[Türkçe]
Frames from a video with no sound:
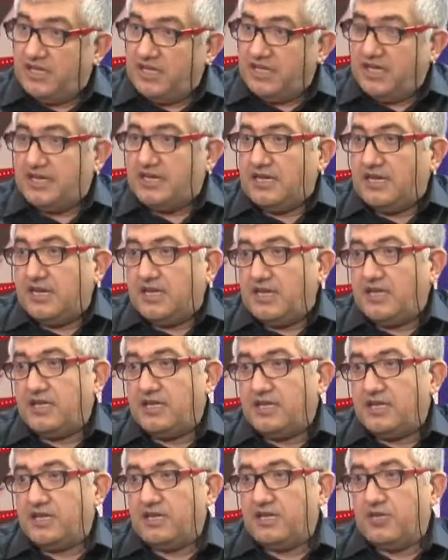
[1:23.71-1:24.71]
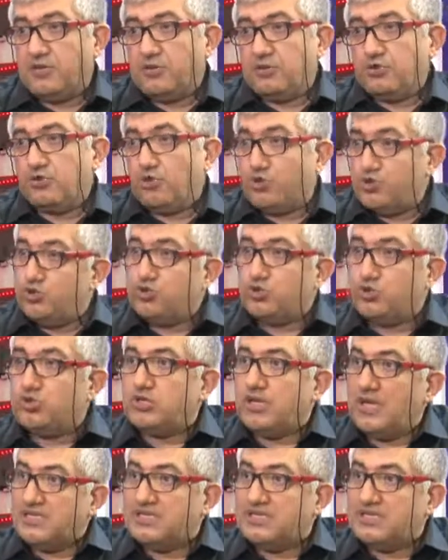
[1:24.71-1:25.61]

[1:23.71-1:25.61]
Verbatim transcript: Yani e, çocuğunuz